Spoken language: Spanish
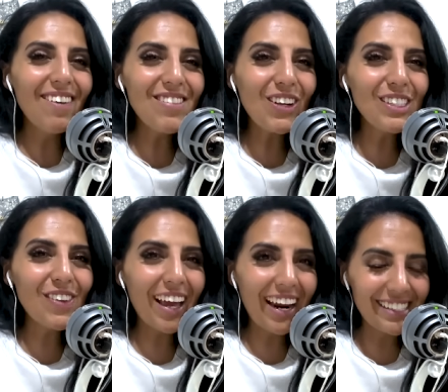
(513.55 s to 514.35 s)
Amigos, les
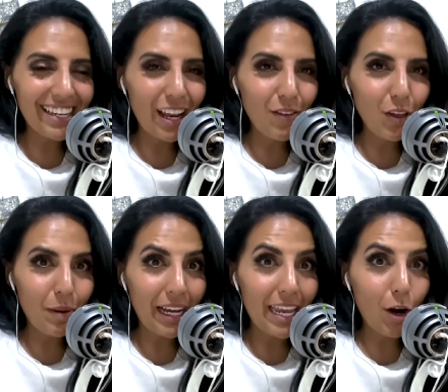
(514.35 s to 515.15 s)
voy a dejar hasta aquí el video
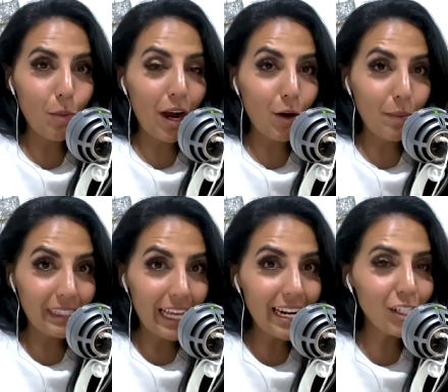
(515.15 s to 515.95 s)
para que ya lo puedan
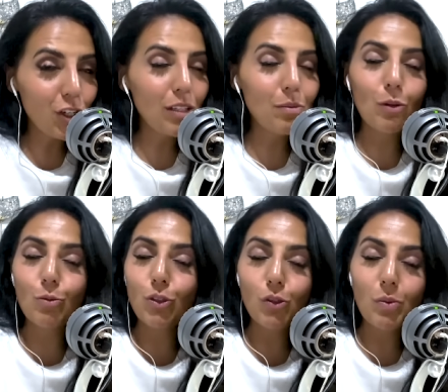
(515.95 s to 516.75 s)
comentar. Yo les mando
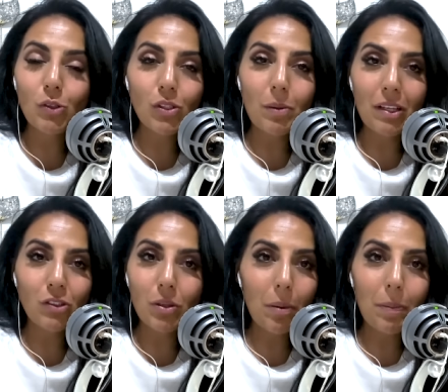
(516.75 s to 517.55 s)
muchos besos,
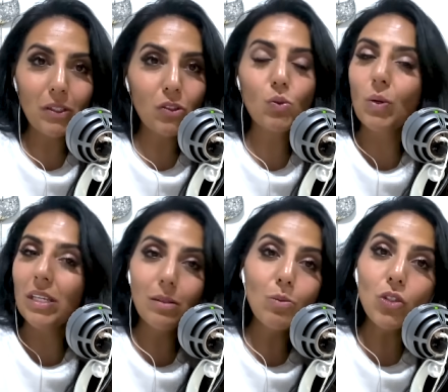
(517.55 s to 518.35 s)
abrazos, a papachos,
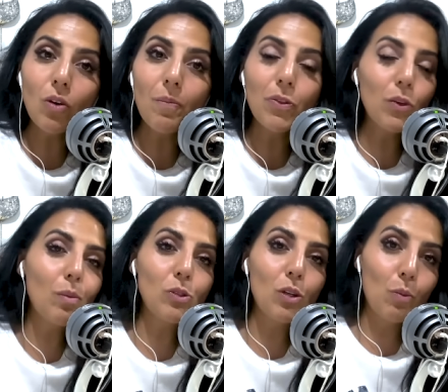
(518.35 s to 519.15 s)
cuídense mucho. Nos
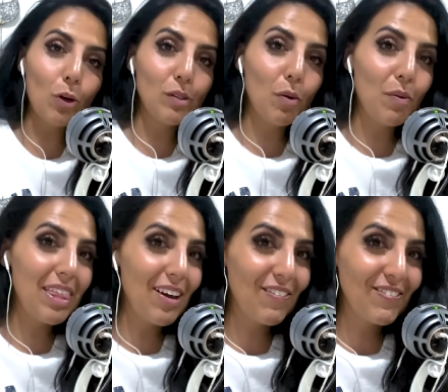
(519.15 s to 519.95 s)
vemos en un próximo
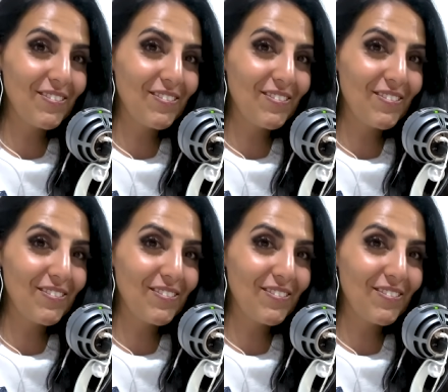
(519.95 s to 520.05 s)
video.